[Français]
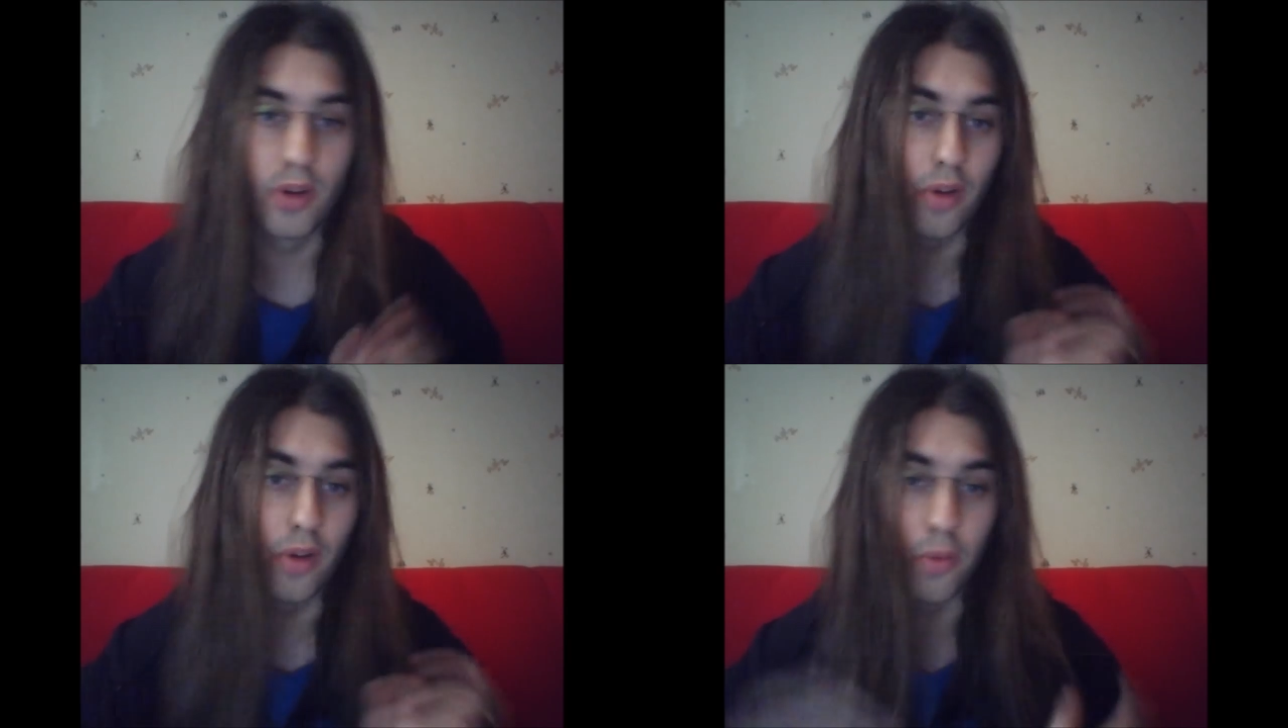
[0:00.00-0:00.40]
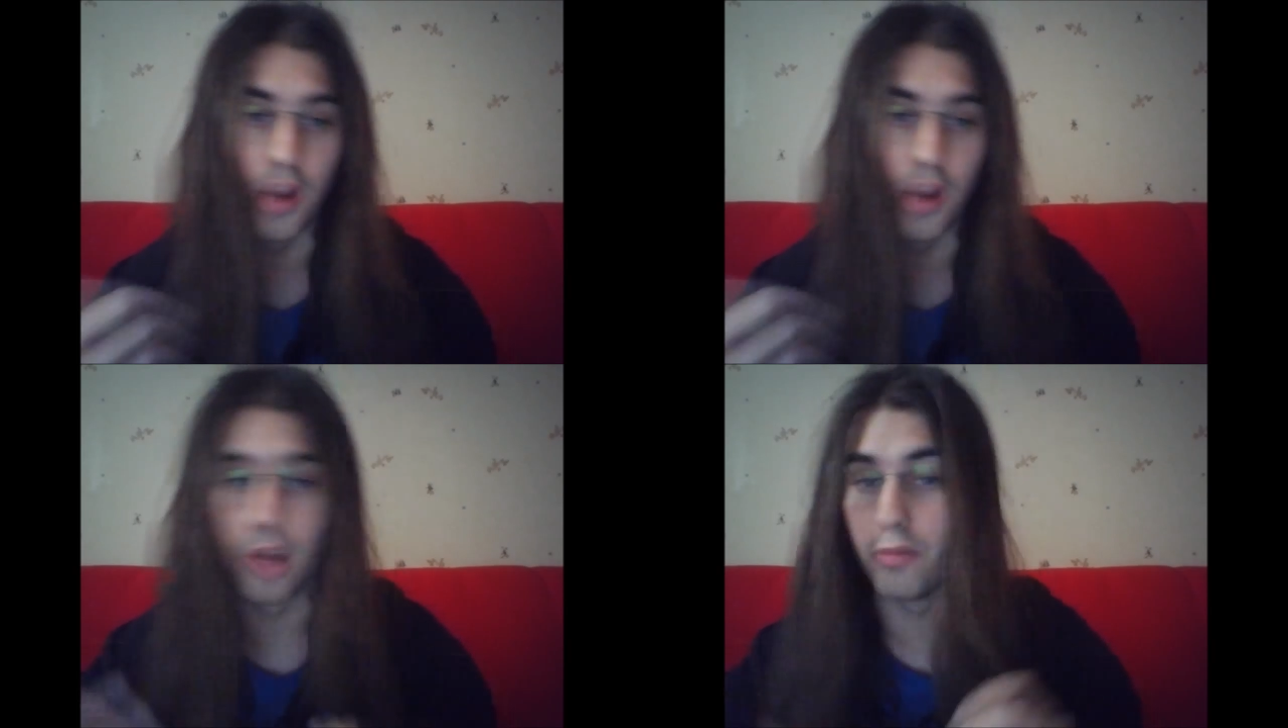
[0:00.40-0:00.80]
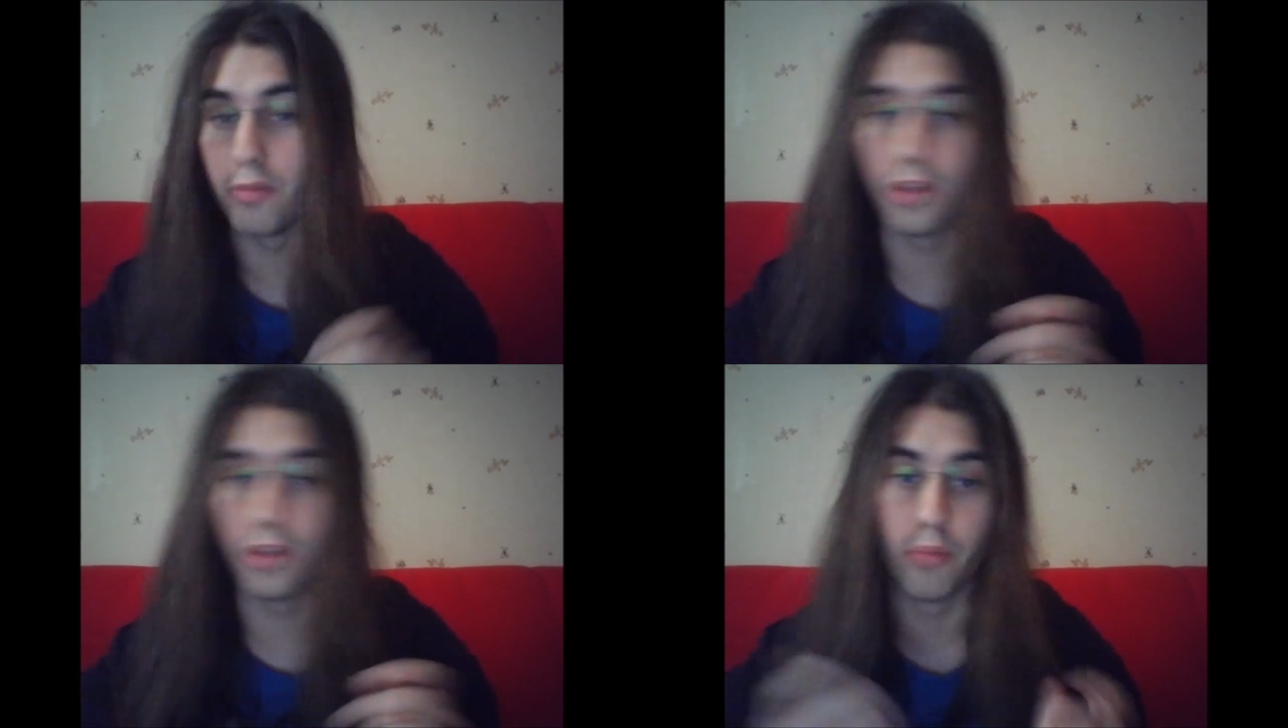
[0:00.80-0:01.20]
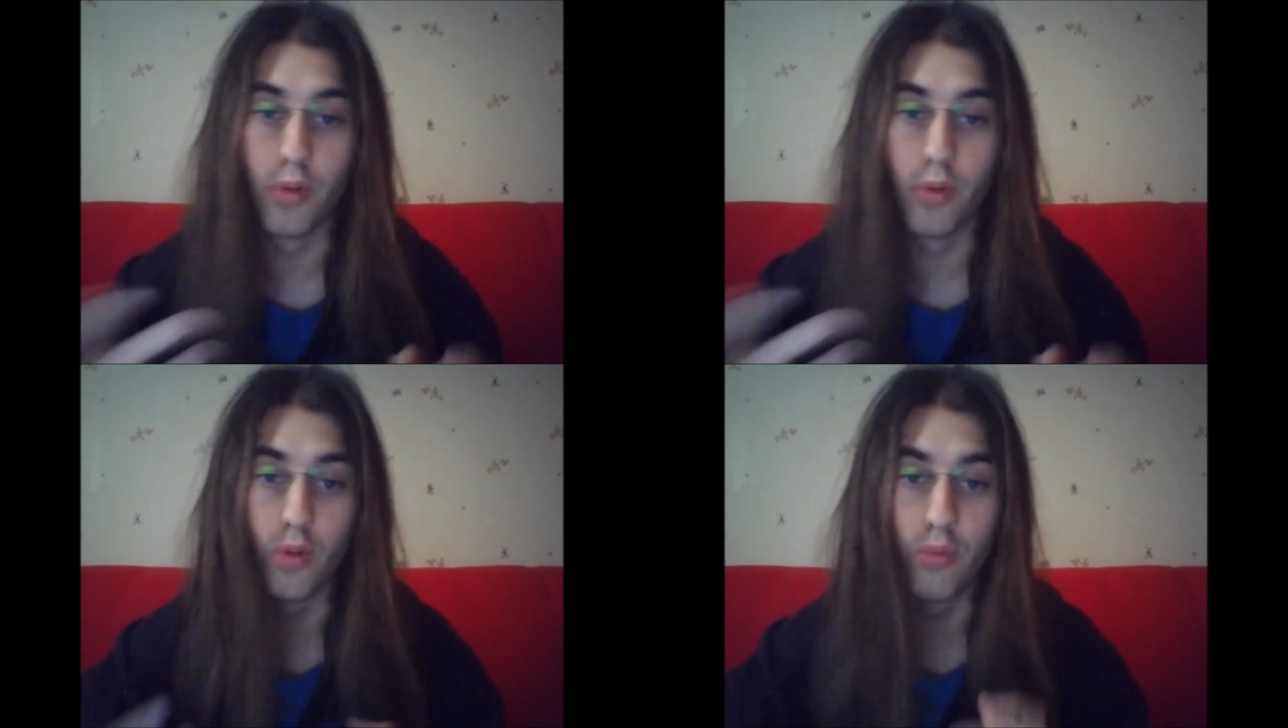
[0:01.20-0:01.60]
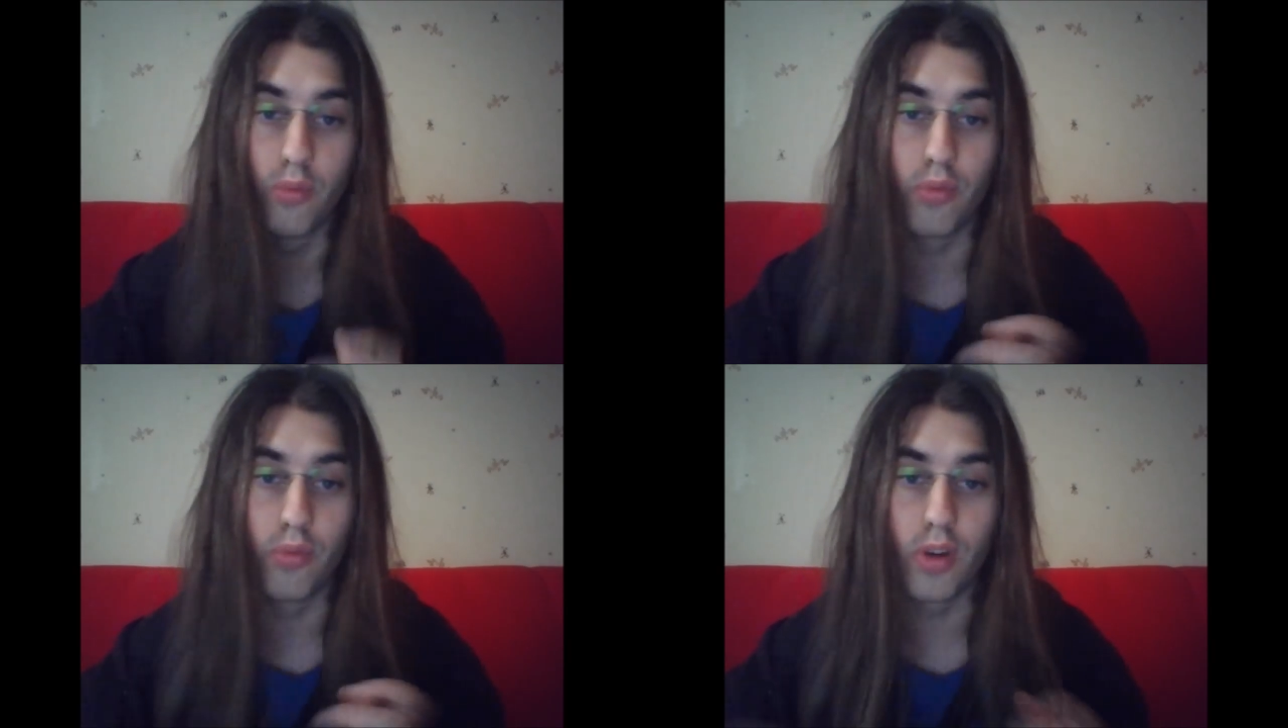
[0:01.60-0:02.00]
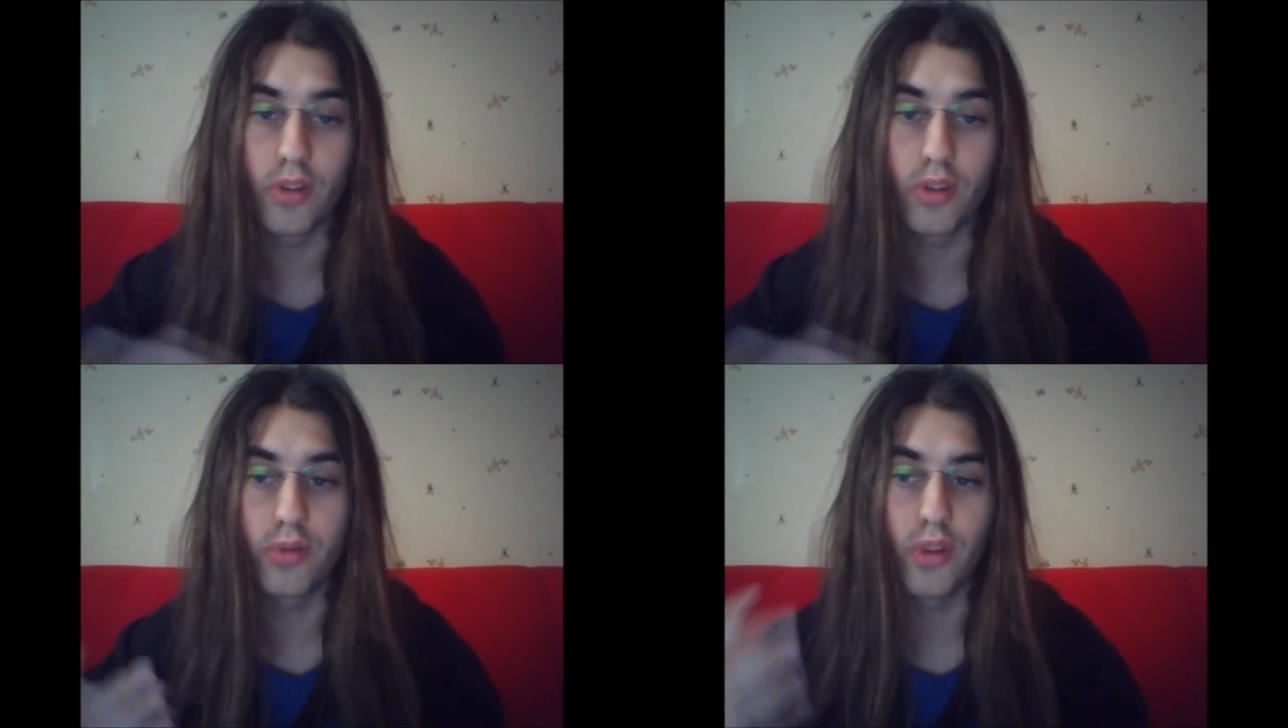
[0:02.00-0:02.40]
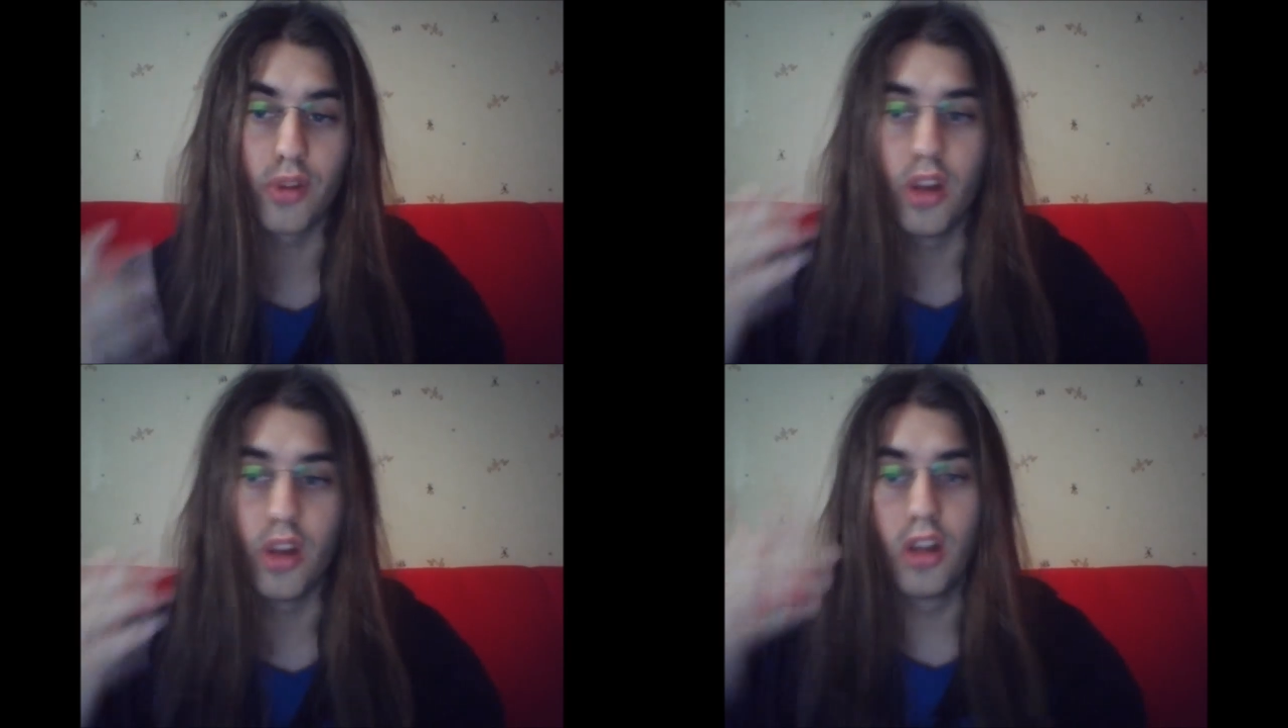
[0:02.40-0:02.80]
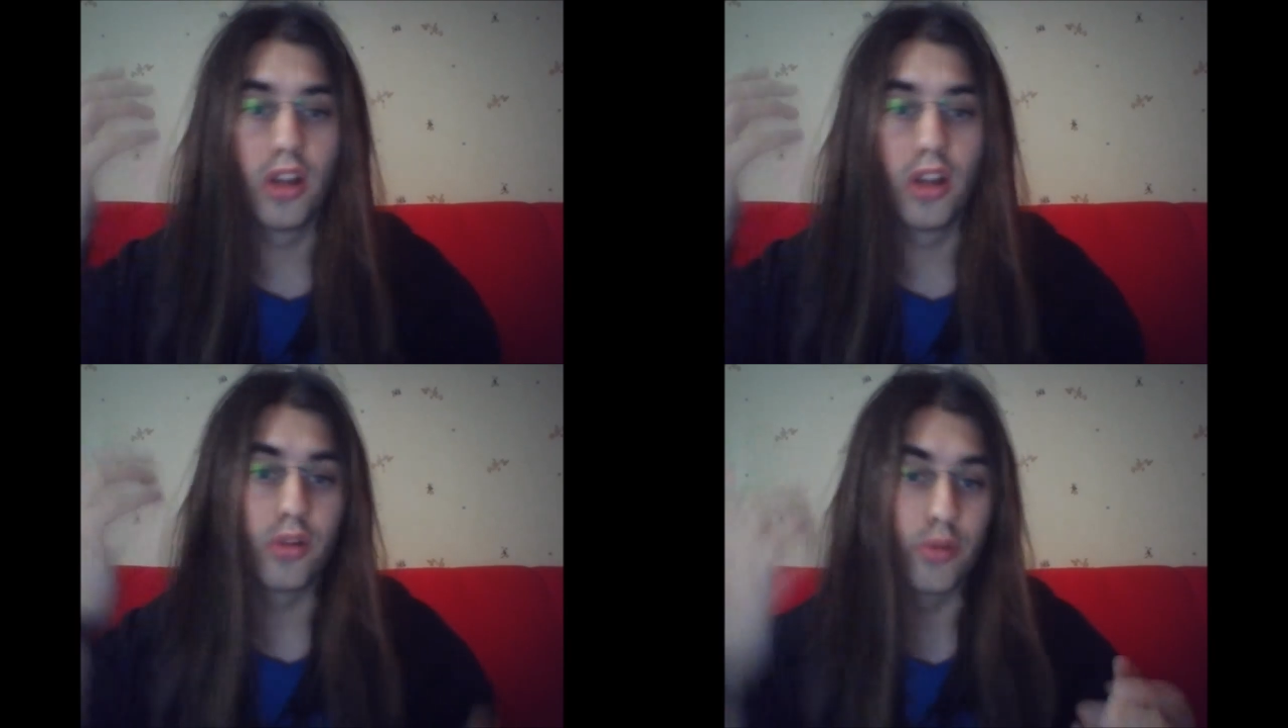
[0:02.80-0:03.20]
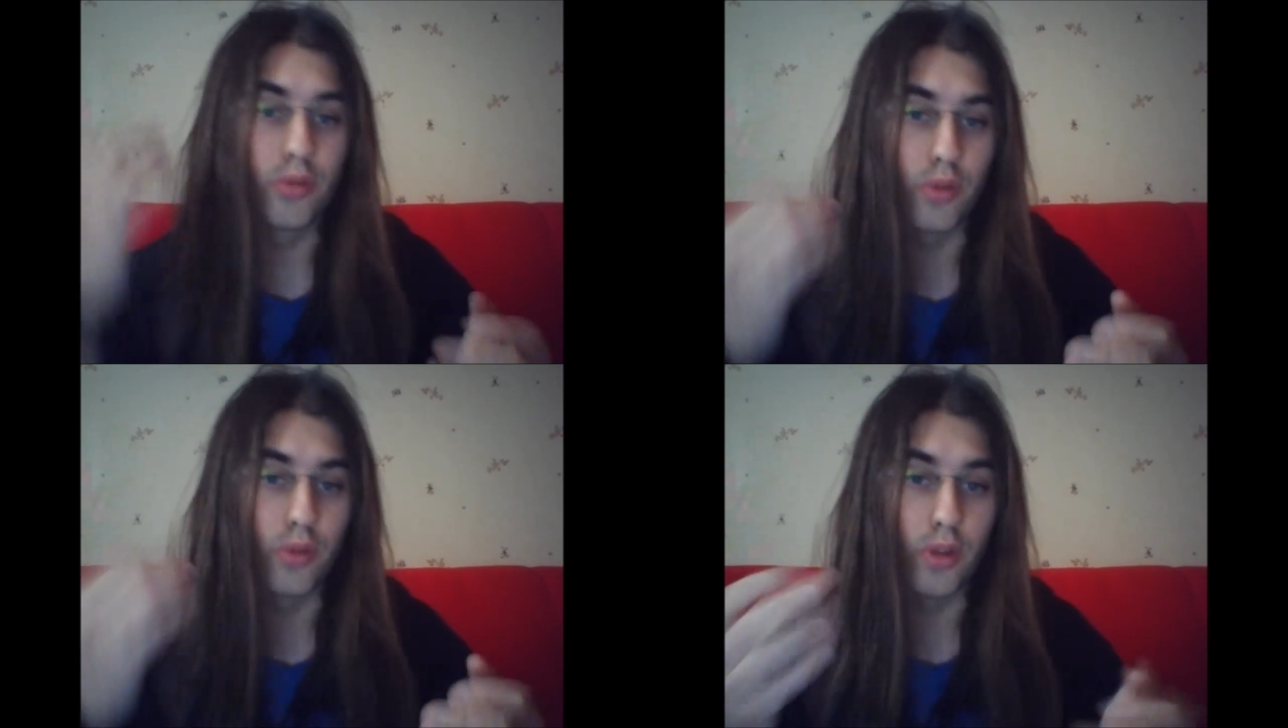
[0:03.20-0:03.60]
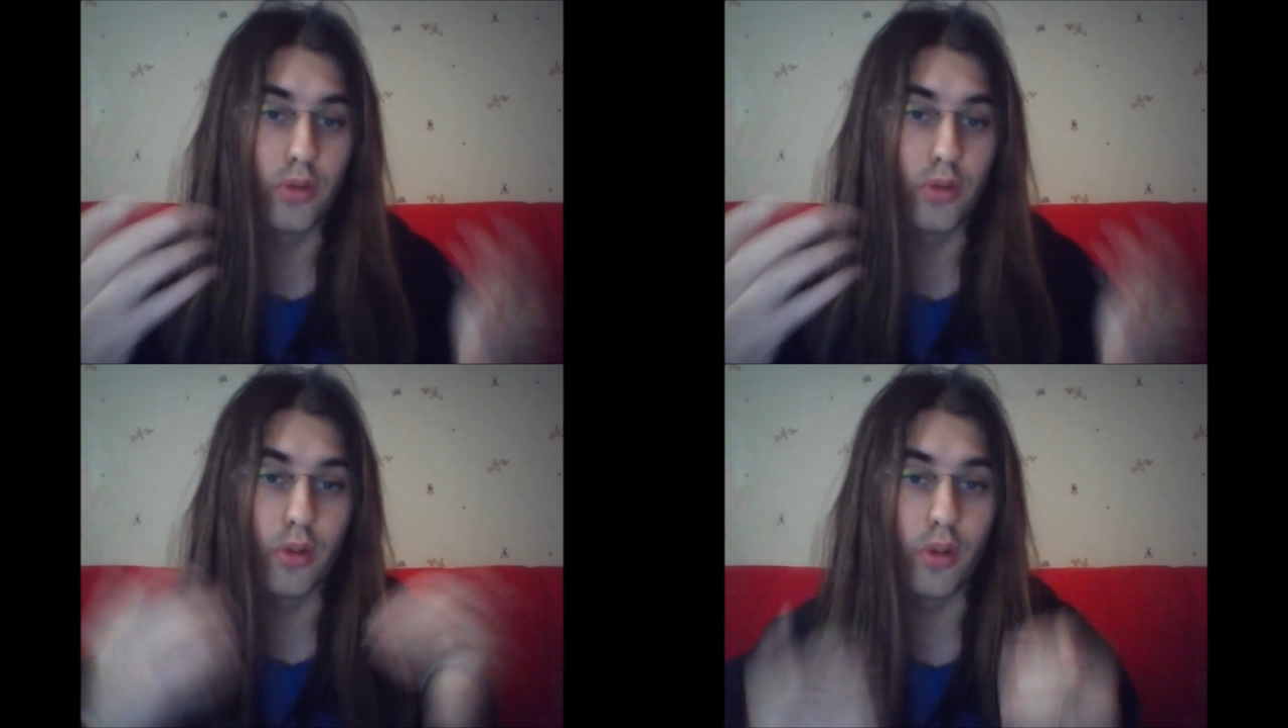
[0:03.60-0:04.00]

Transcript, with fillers: on va faire un petit peu le point sur tout ce qu'on a eu